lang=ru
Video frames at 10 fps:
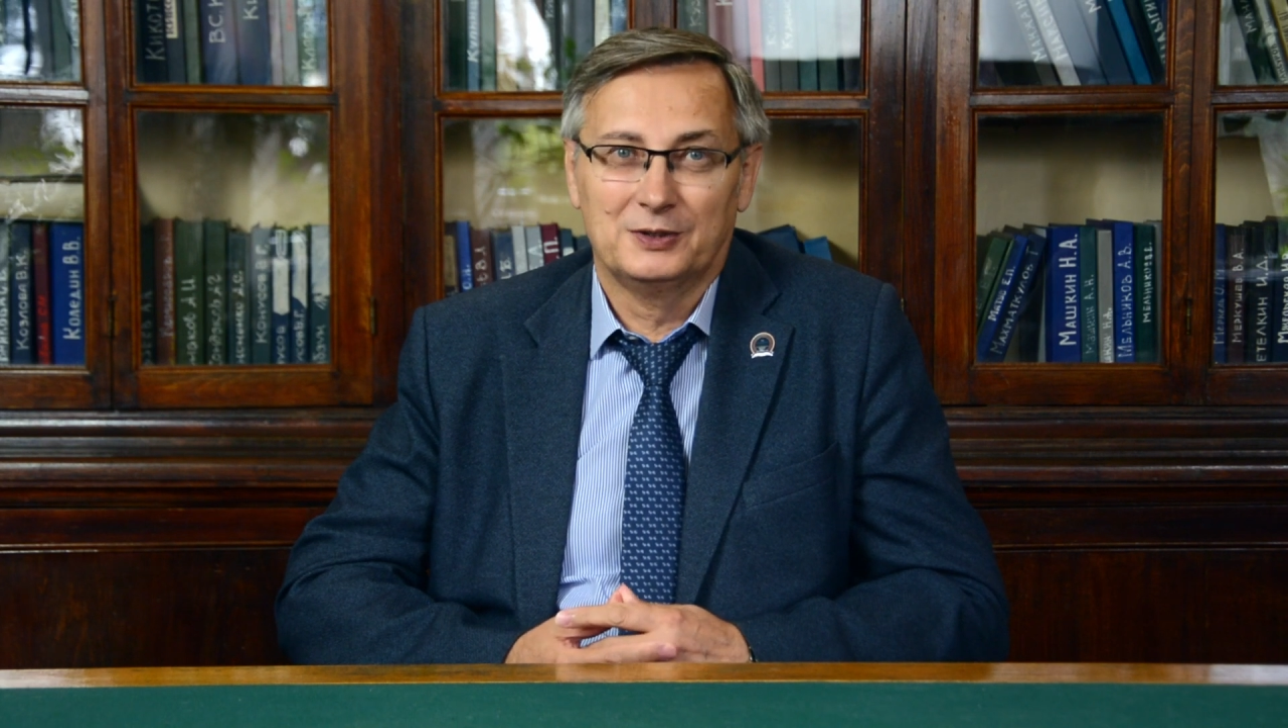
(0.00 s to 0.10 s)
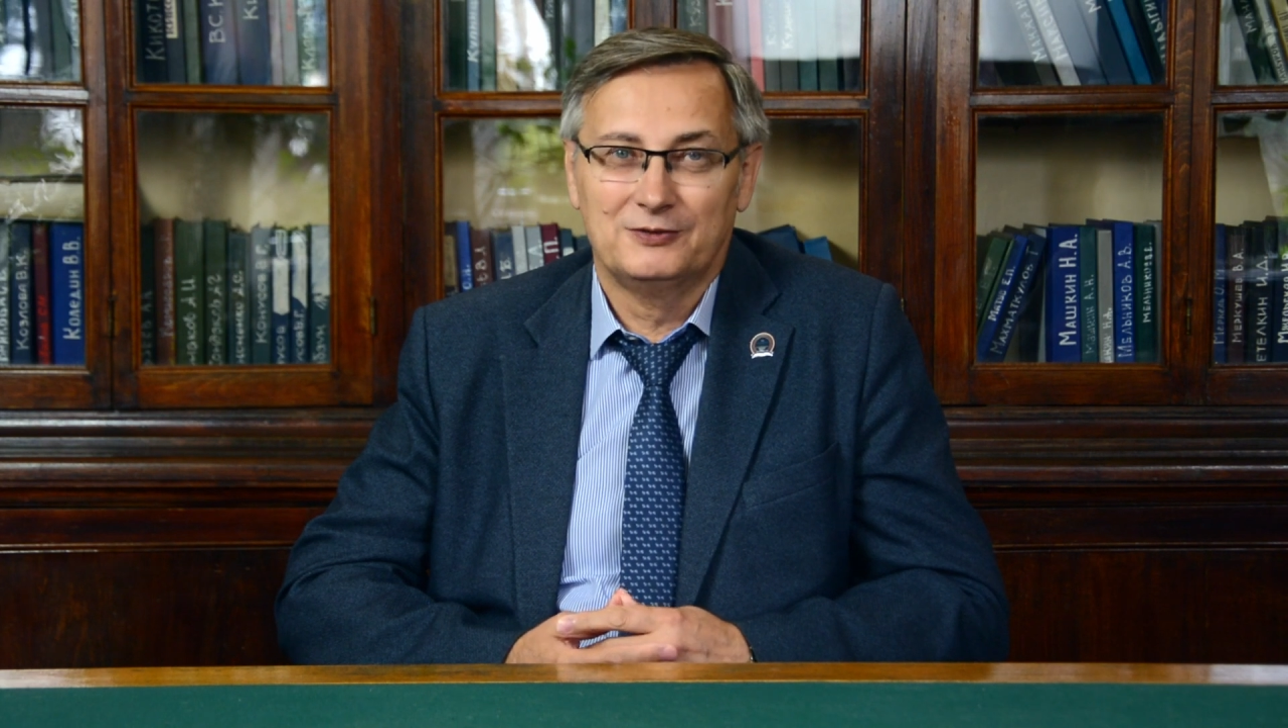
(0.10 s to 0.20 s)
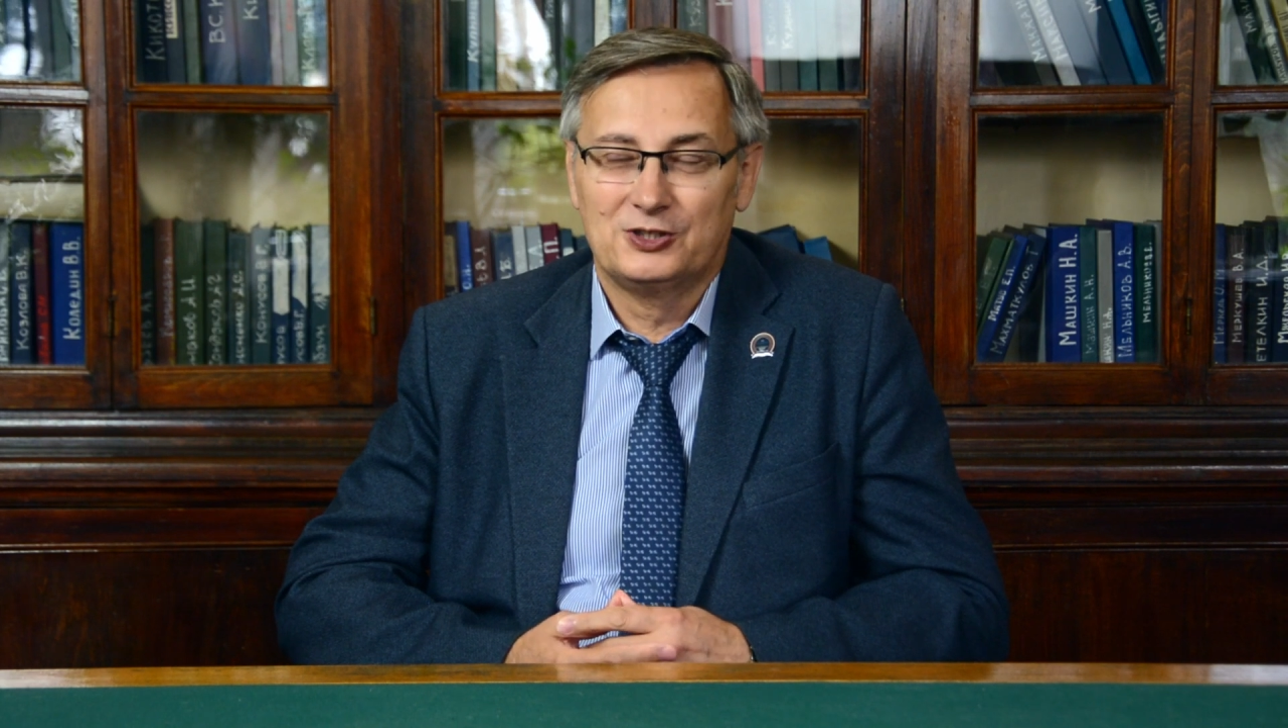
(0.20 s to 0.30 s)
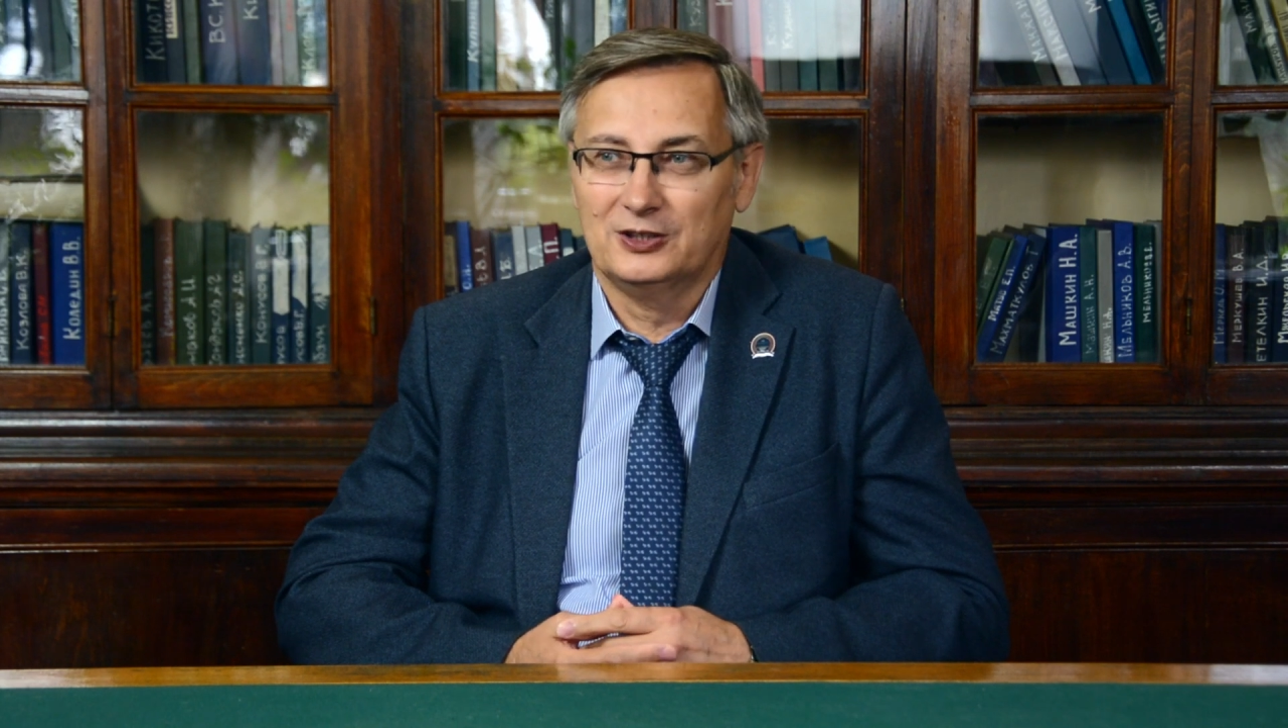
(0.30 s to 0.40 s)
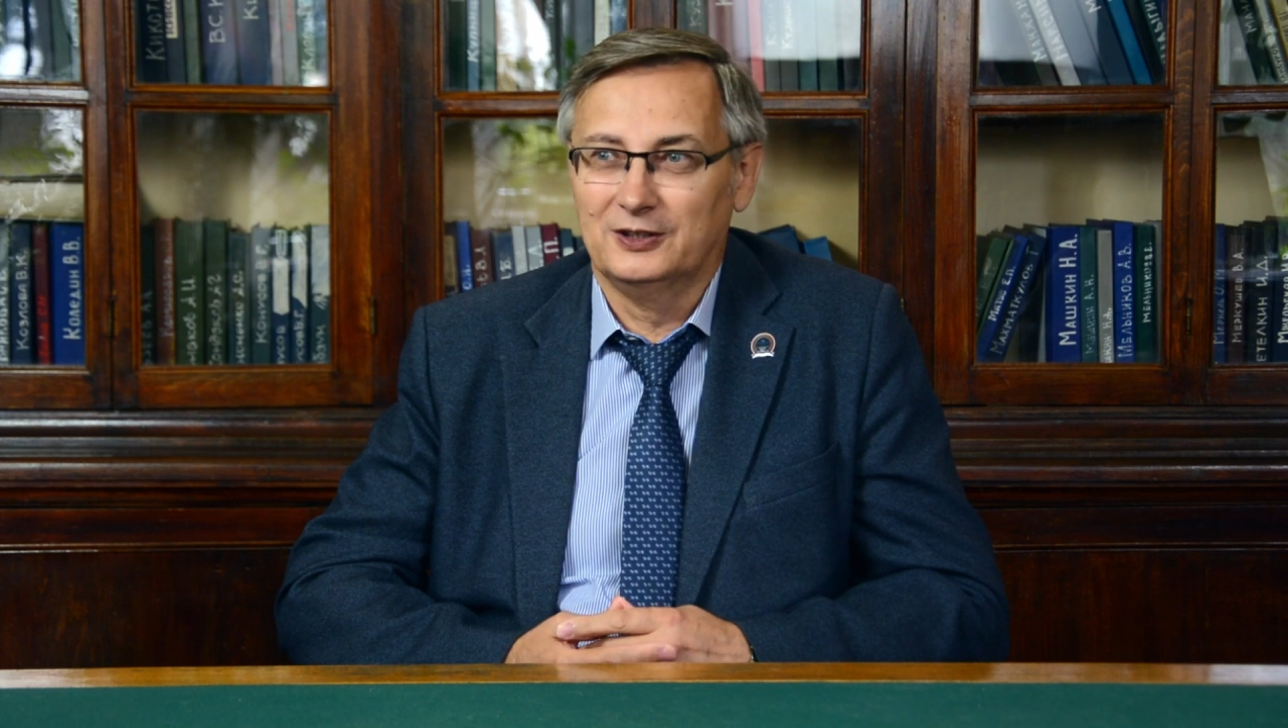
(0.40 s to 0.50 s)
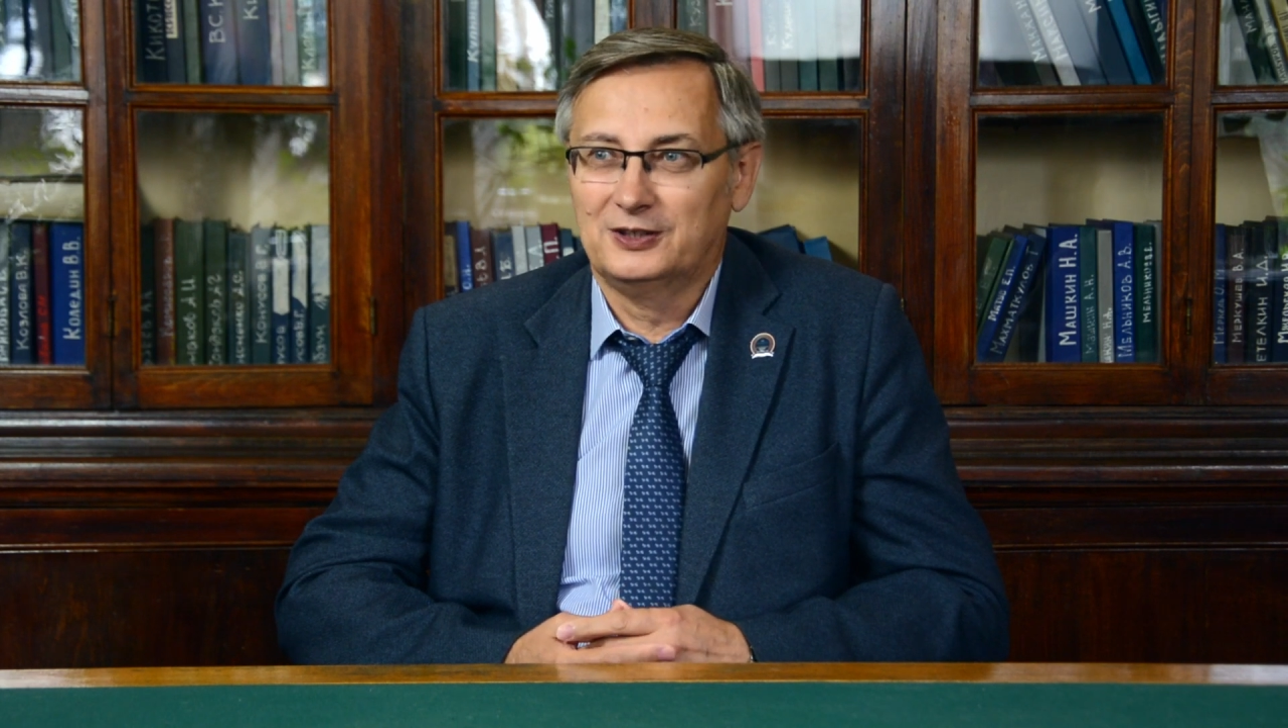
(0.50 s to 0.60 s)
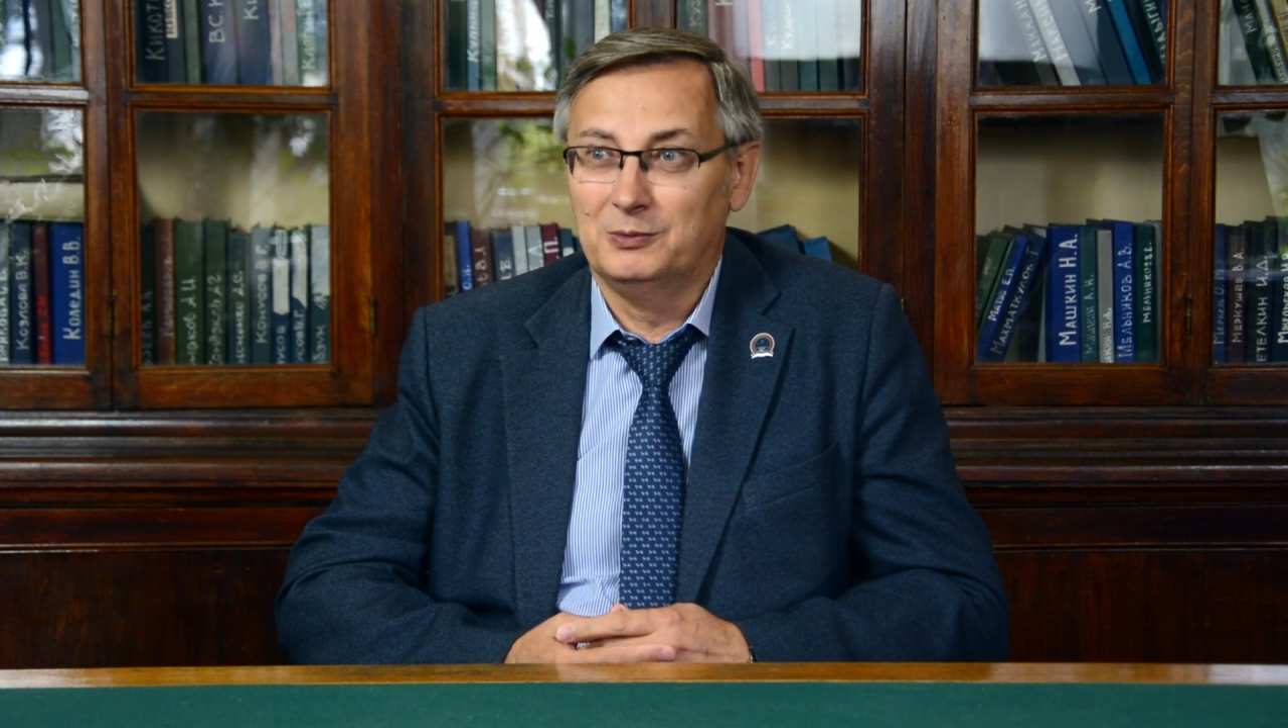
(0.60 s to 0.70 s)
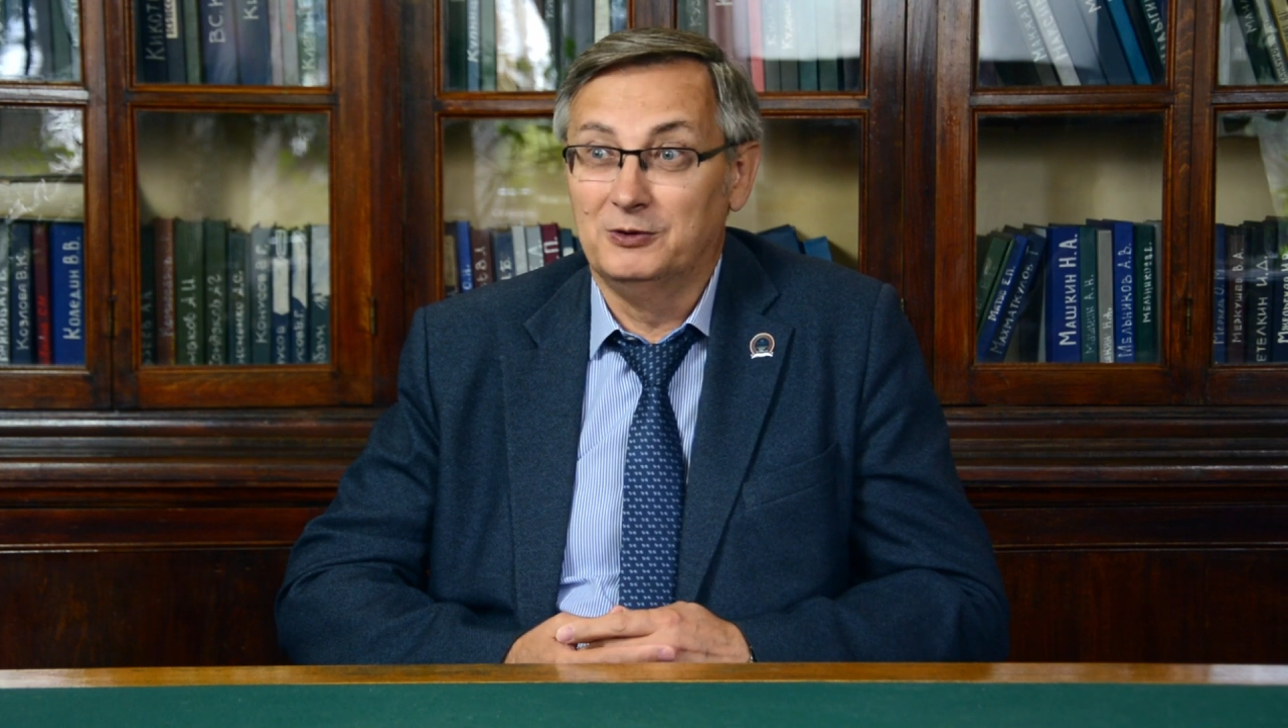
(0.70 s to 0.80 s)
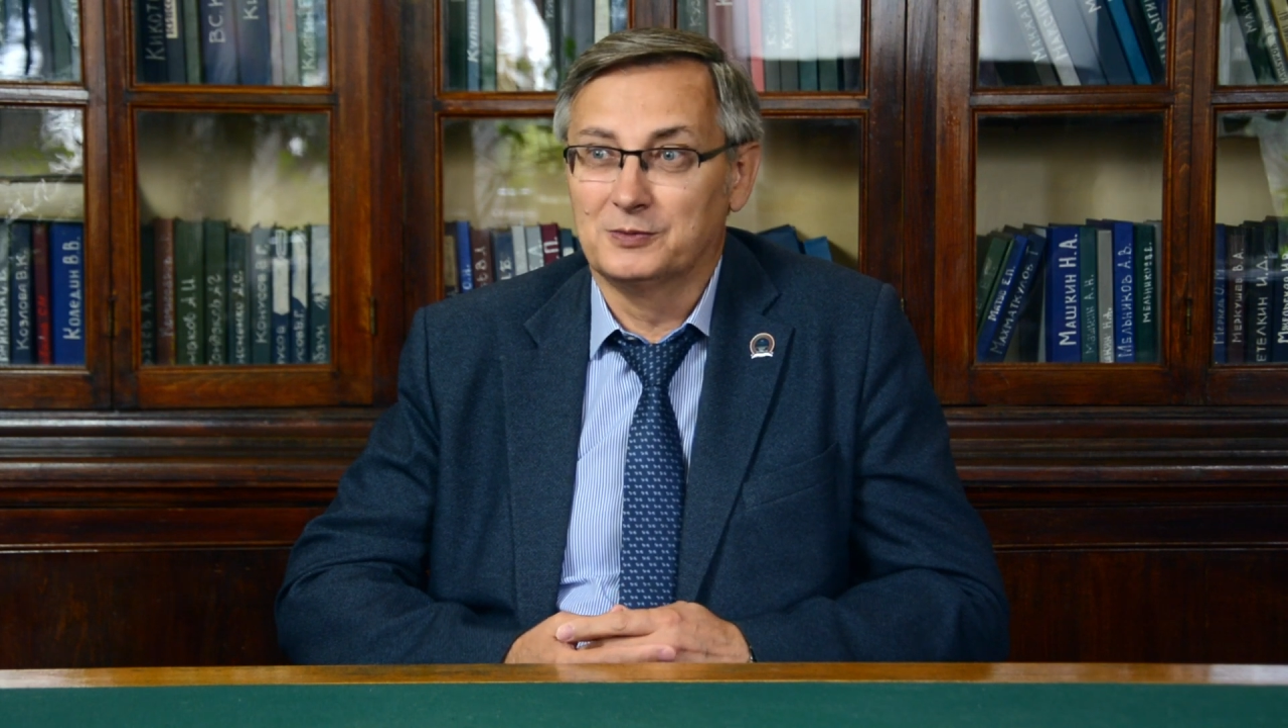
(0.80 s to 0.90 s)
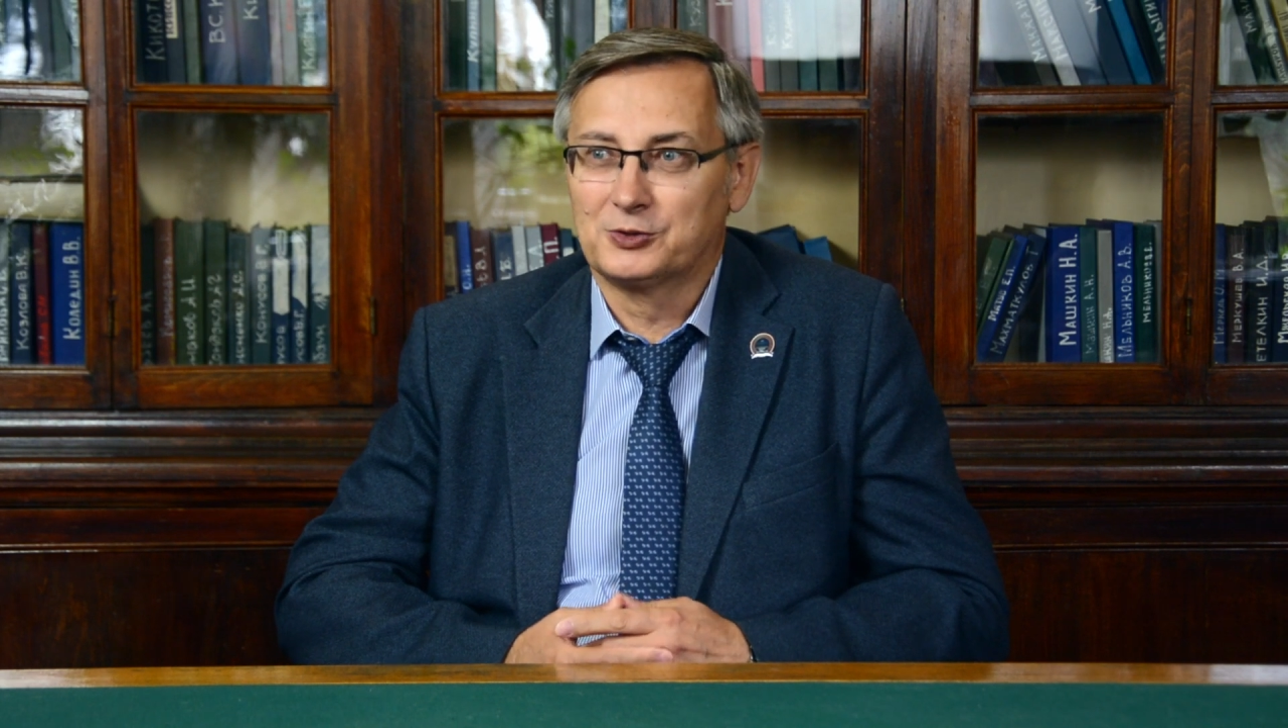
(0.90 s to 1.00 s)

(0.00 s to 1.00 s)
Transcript: отвечало требованиям.